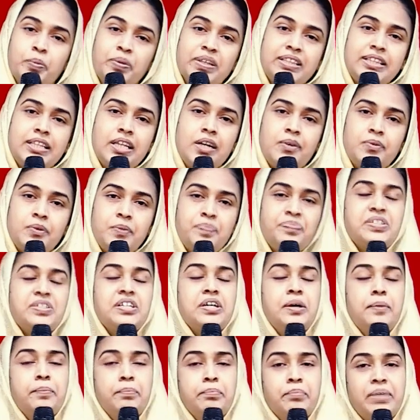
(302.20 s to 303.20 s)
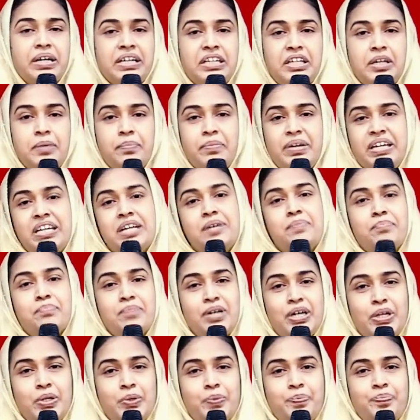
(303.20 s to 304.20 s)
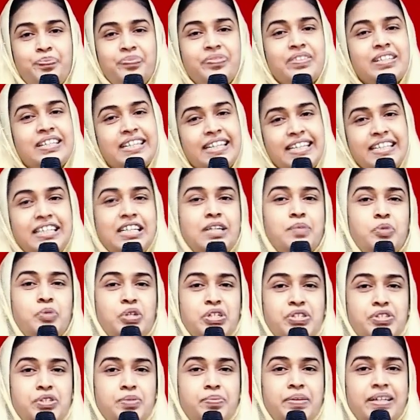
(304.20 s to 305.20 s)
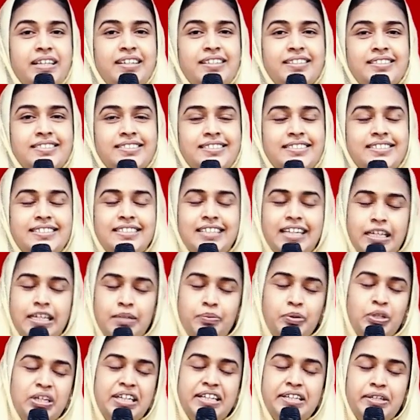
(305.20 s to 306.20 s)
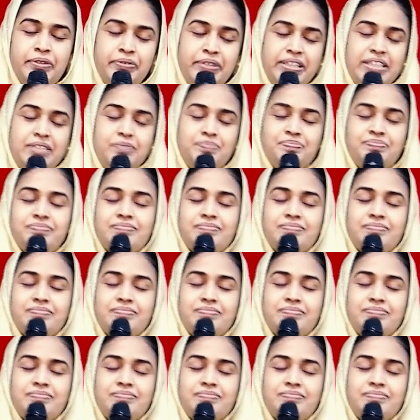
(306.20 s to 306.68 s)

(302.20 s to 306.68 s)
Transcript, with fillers: உபத்திரவம் மகிமையாக மாறும் கண்களை முடிச்சு வைக்கலாம் அன்புள்ள ஆண்டவரே